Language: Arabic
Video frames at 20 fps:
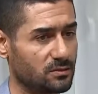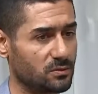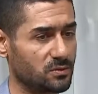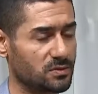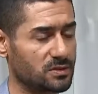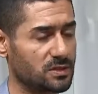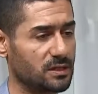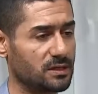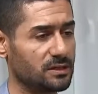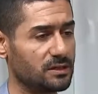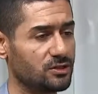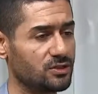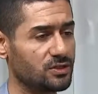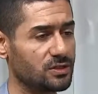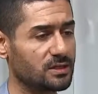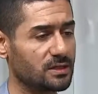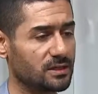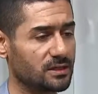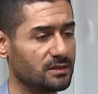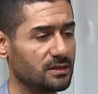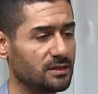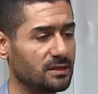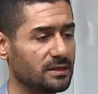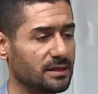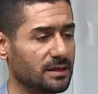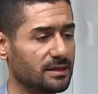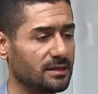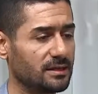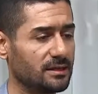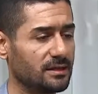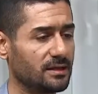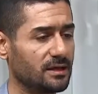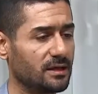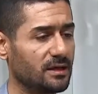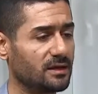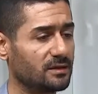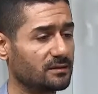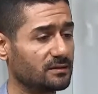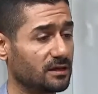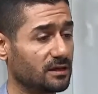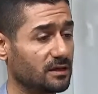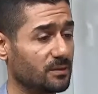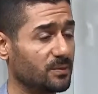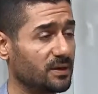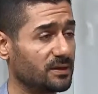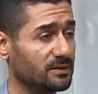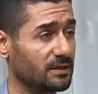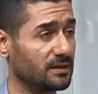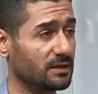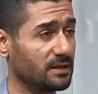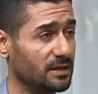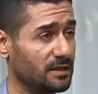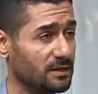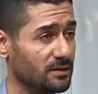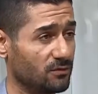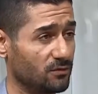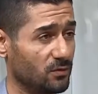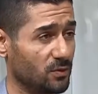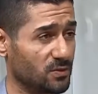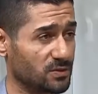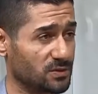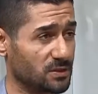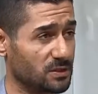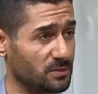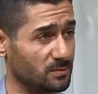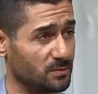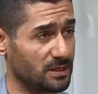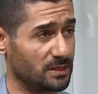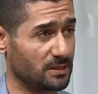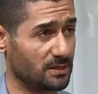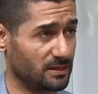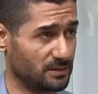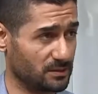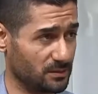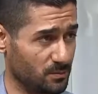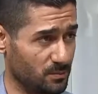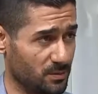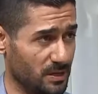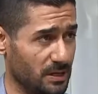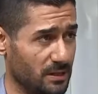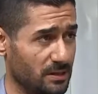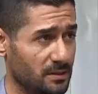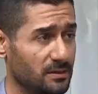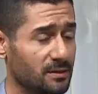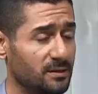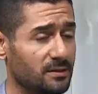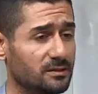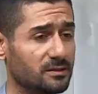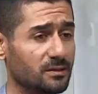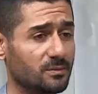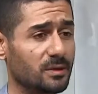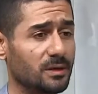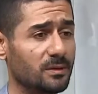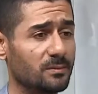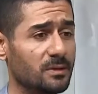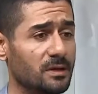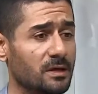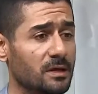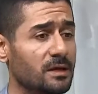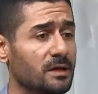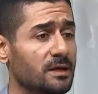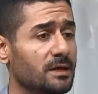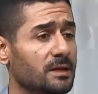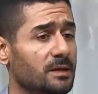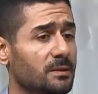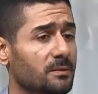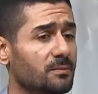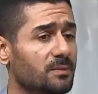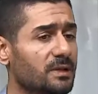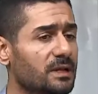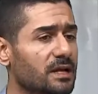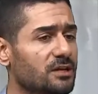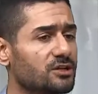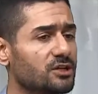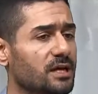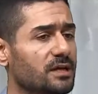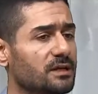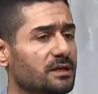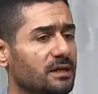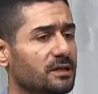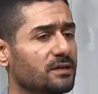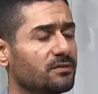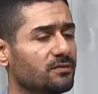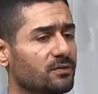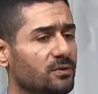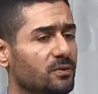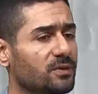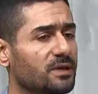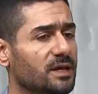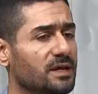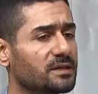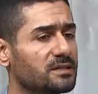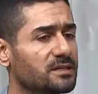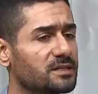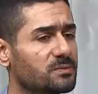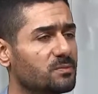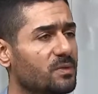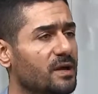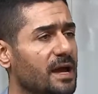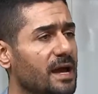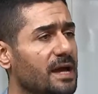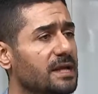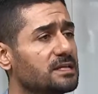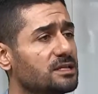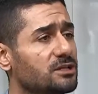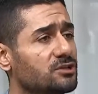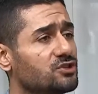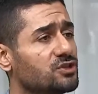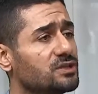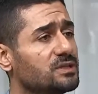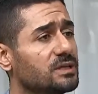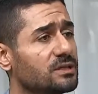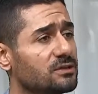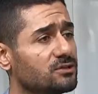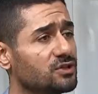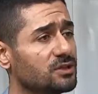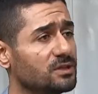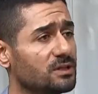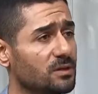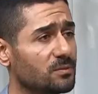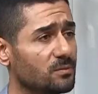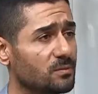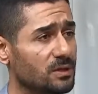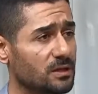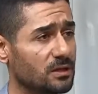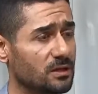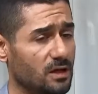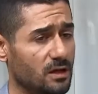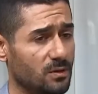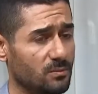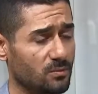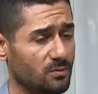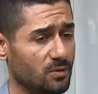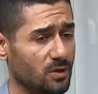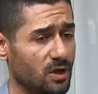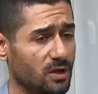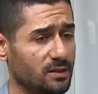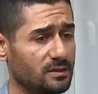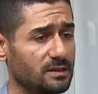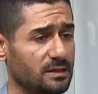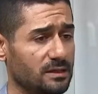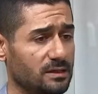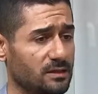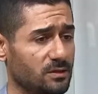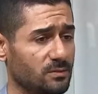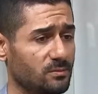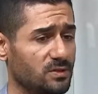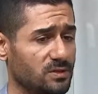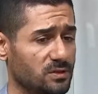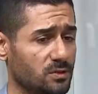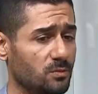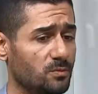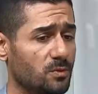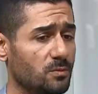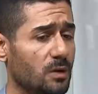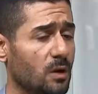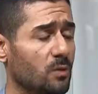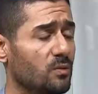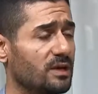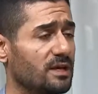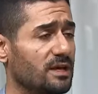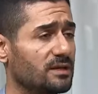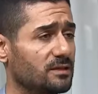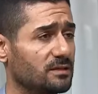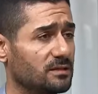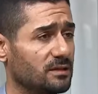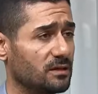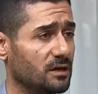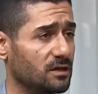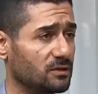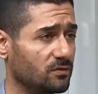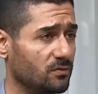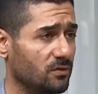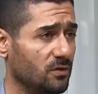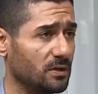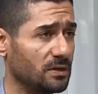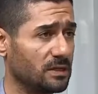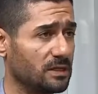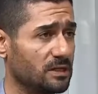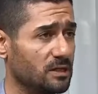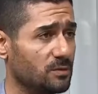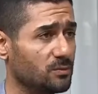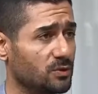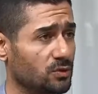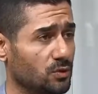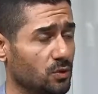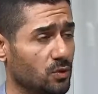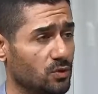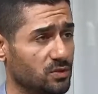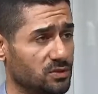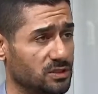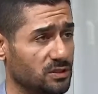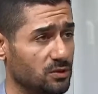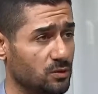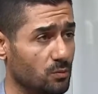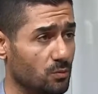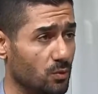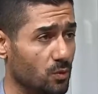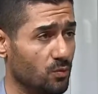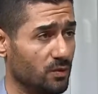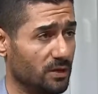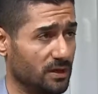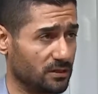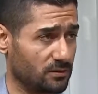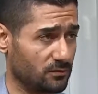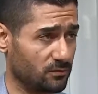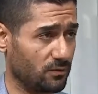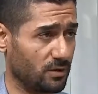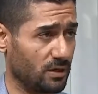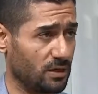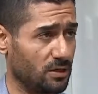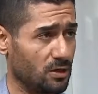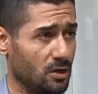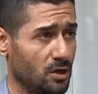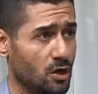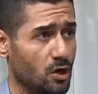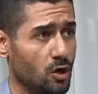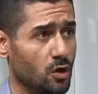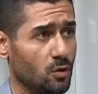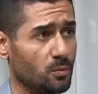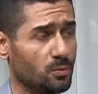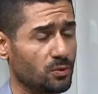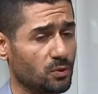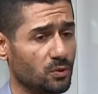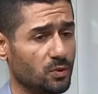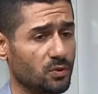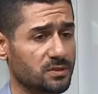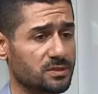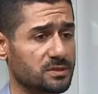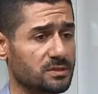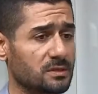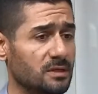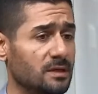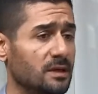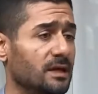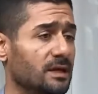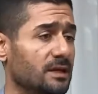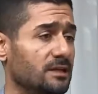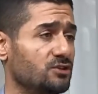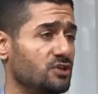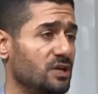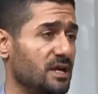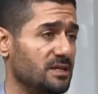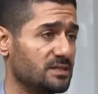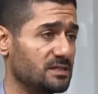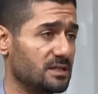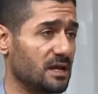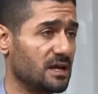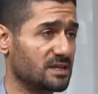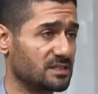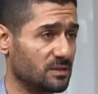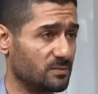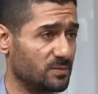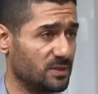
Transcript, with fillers: وصار يجينا كثير يعني آه، طلبات على هاي الفحوصات من الأطباء تمام بلا شك يعني في هناك نسبة عالية جدا جدا من الأمراض اللي مصحوبة مع ولادة الأطفال اللي بتخص نمو الأطفال وبتخص الجهاز العصبي